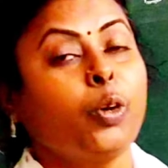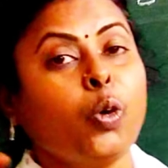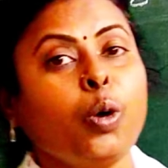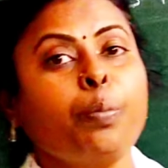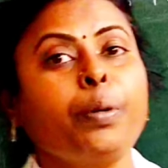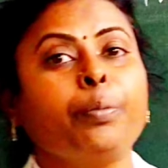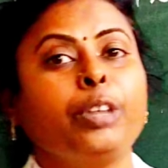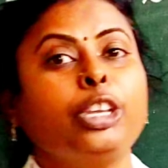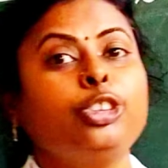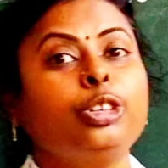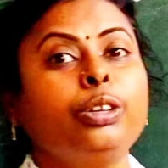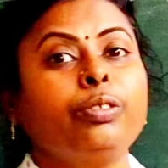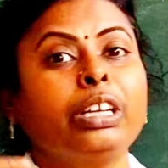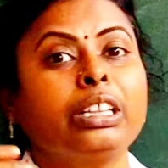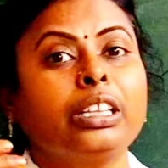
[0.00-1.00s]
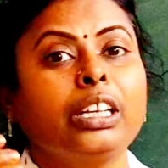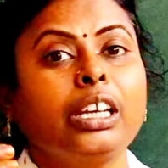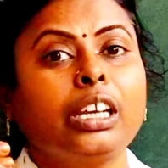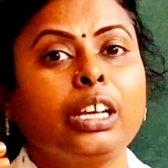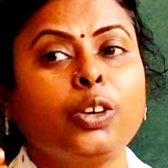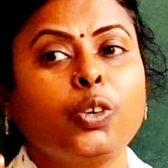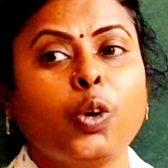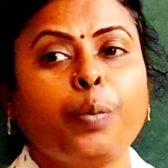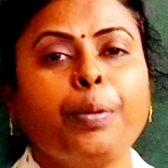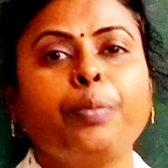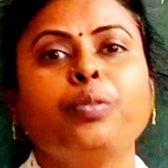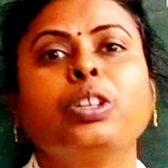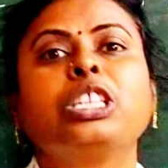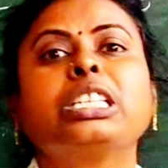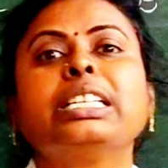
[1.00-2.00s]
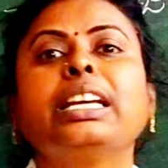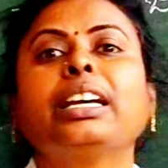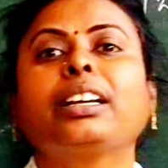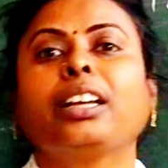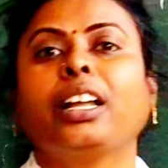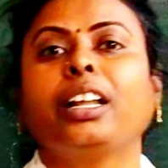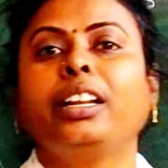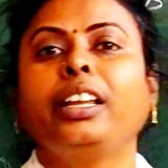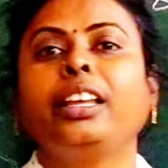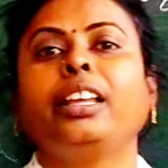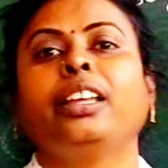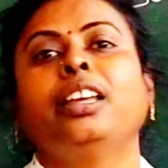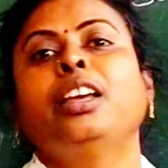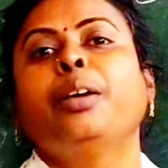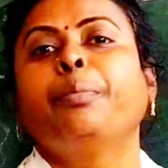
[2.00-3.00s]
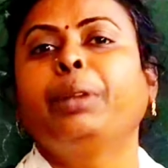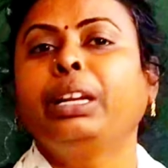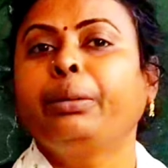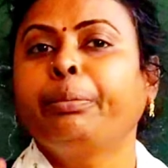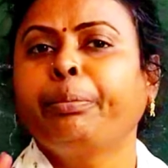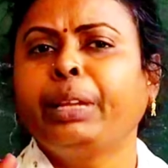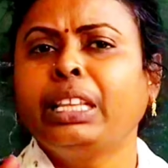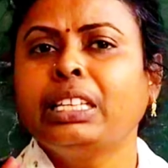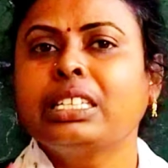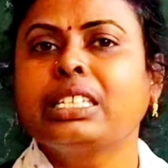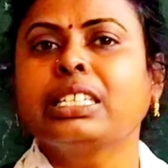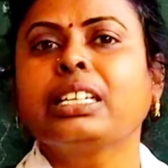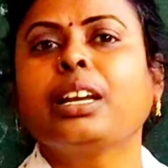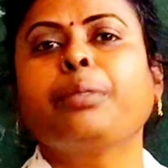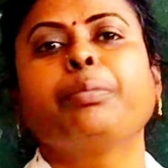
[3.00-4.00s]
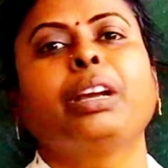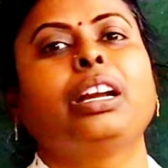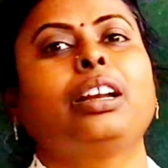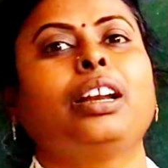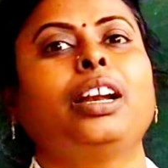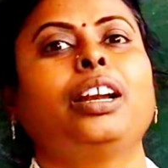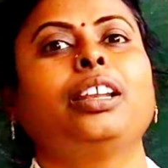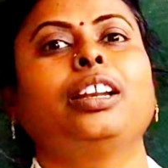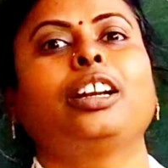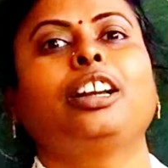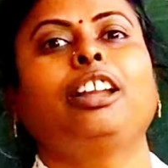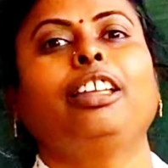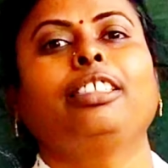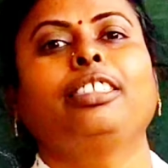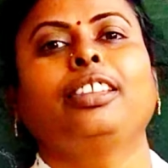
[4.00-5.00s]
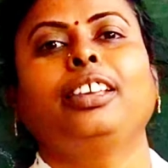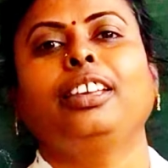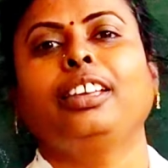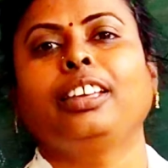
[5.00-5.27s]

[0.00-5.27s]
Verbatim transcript: కోపం ఎదుటి వ్యక్తికి కోపం వచ్చినా కానీ మనం మంచిగా మాట్లాడినట్లయితే